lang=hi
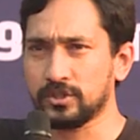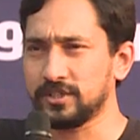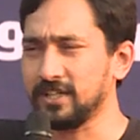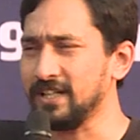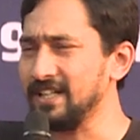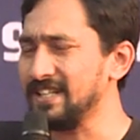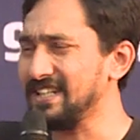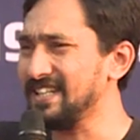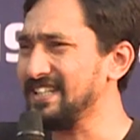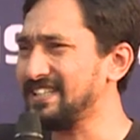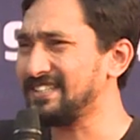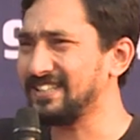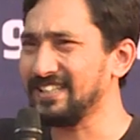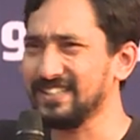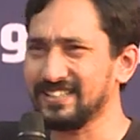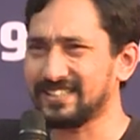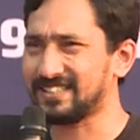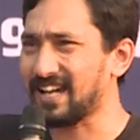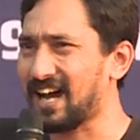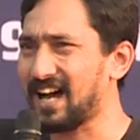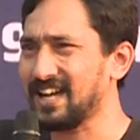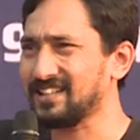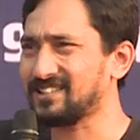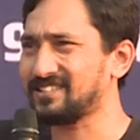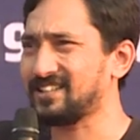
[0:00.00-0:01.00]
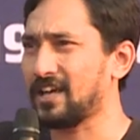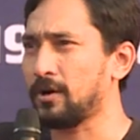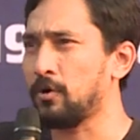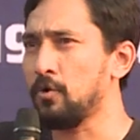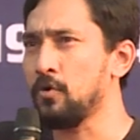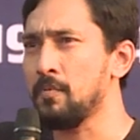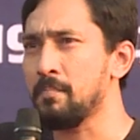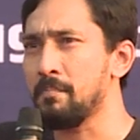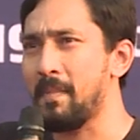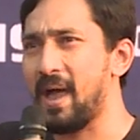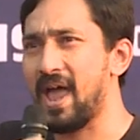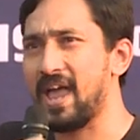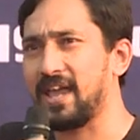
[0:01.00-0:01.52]
ऊंची नीची जात से
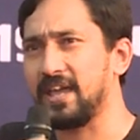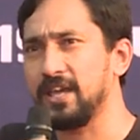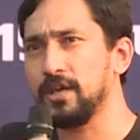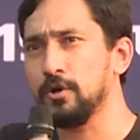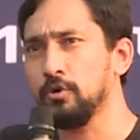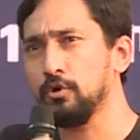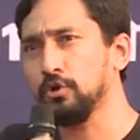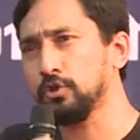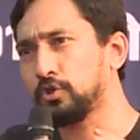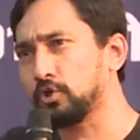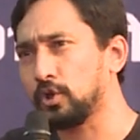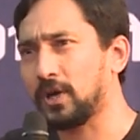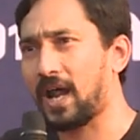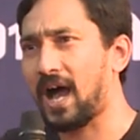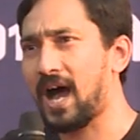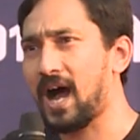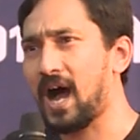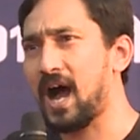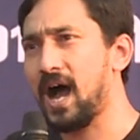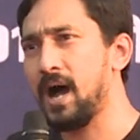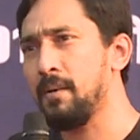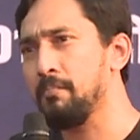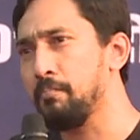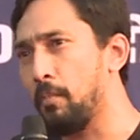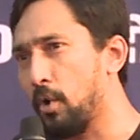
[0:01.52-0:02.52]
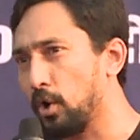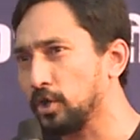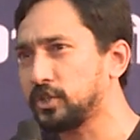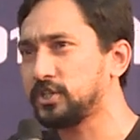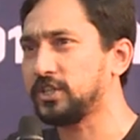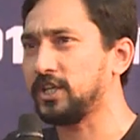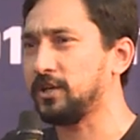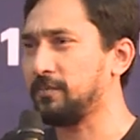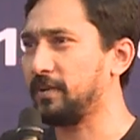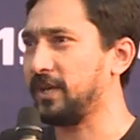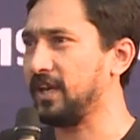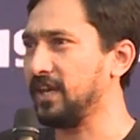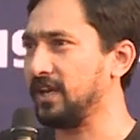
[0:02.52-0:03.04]
हूँ मैं ही हूँ जुलाहा
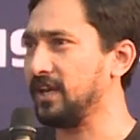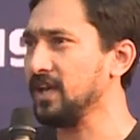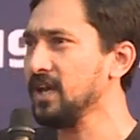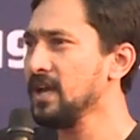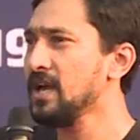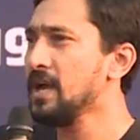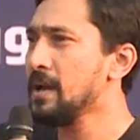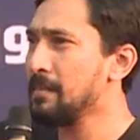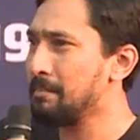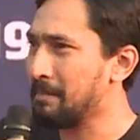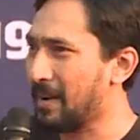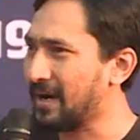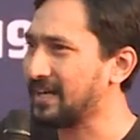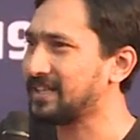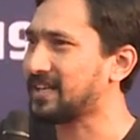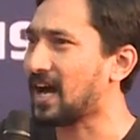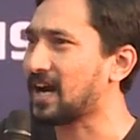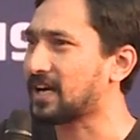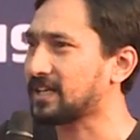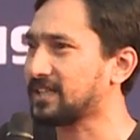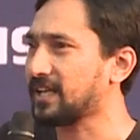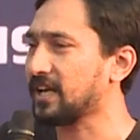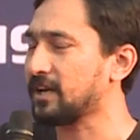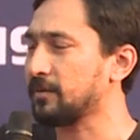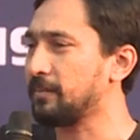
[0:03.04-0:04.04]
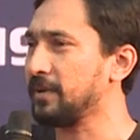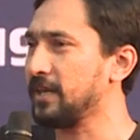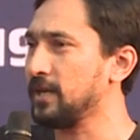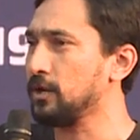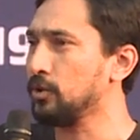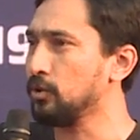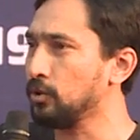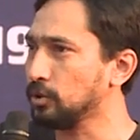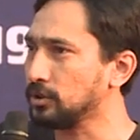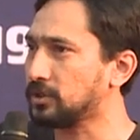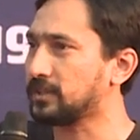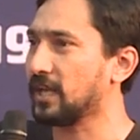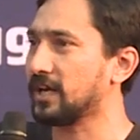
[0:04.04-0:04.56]
मोची भी मैं डॉक्टर भी
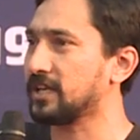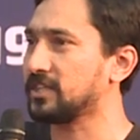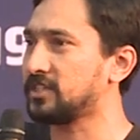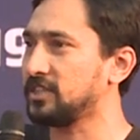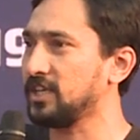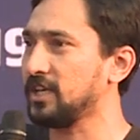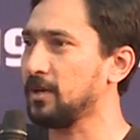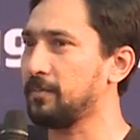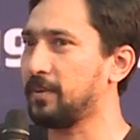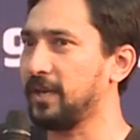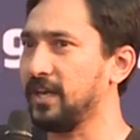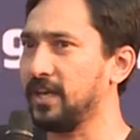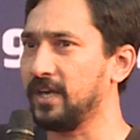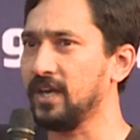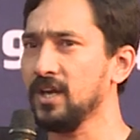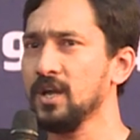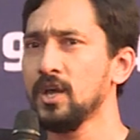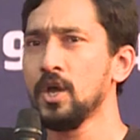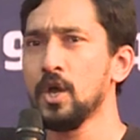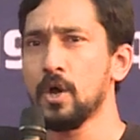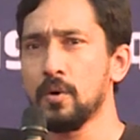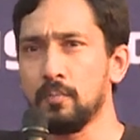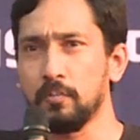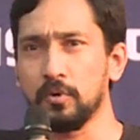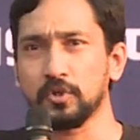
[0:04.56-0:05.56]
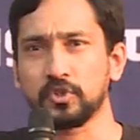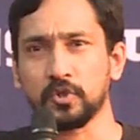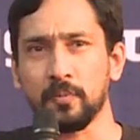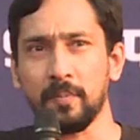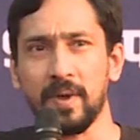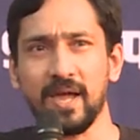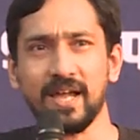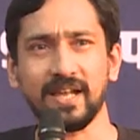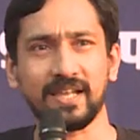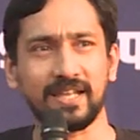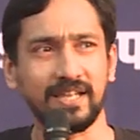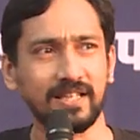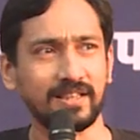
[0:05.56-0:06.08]
हूँ दर्जी भी मुझ
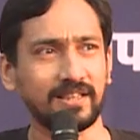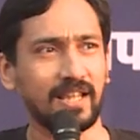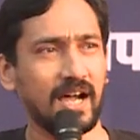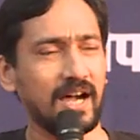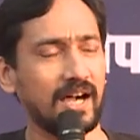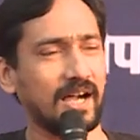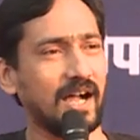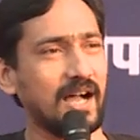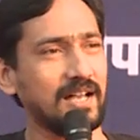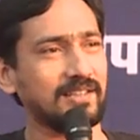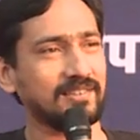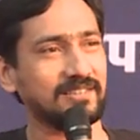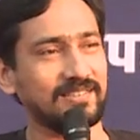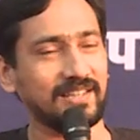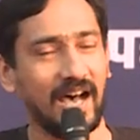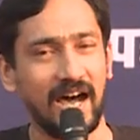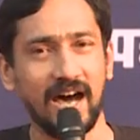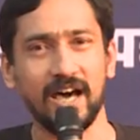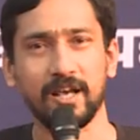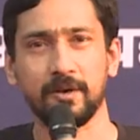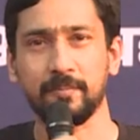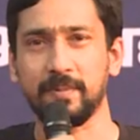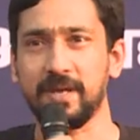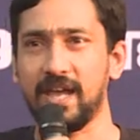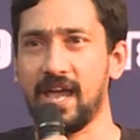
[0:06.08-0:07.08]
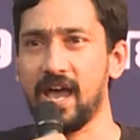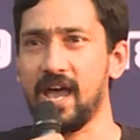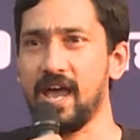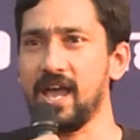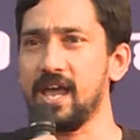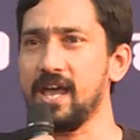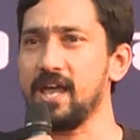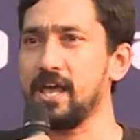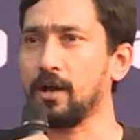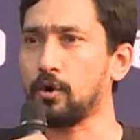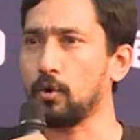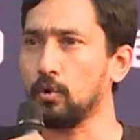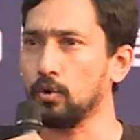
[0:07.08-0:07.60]
में गीता का सार भी है
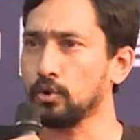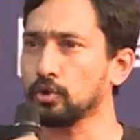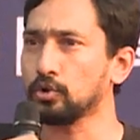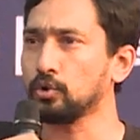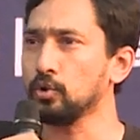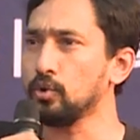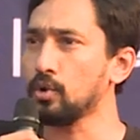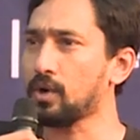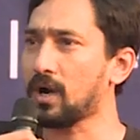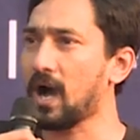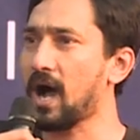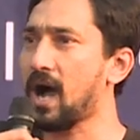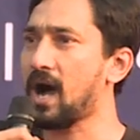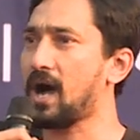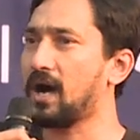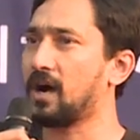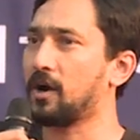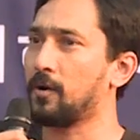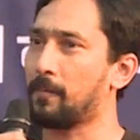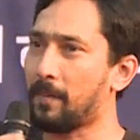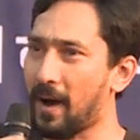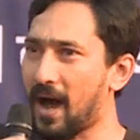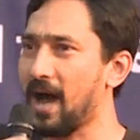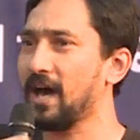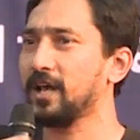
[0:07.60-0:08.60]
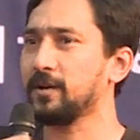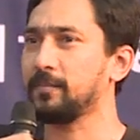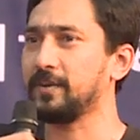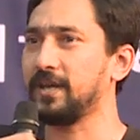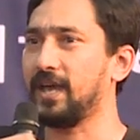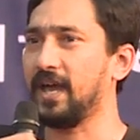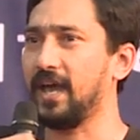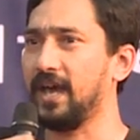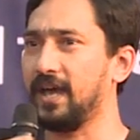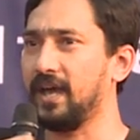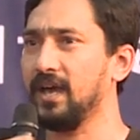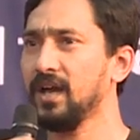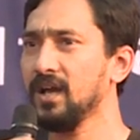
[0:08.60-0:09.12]
एक उर्दू का अखबार भी
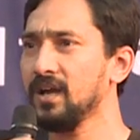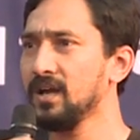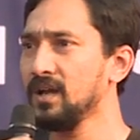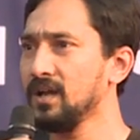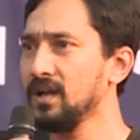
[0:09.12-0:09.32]
है